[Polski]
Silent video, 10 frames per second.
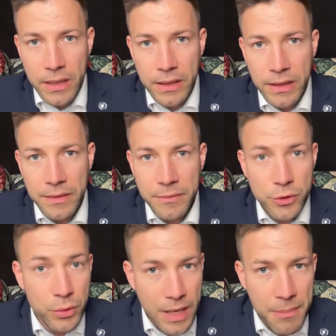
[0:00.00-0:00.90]
E,
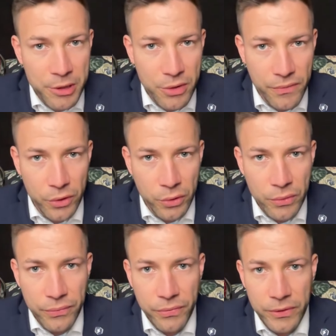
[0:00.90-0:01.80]
szukamy
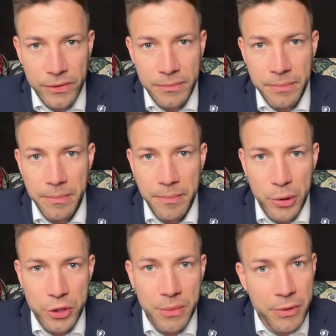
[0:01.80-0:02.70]
dowodów, e,
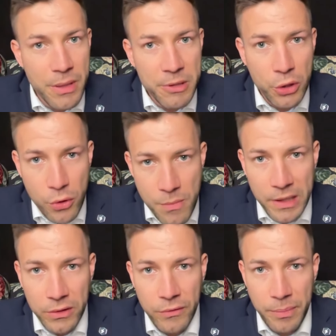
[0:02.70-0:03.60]
potrzebujemy
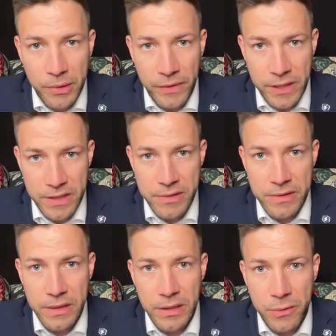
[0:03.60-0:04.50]
dokumentów
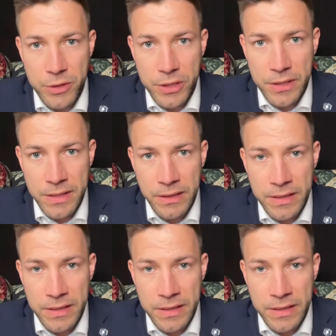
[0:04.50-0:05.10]
potwierdzających naruszenie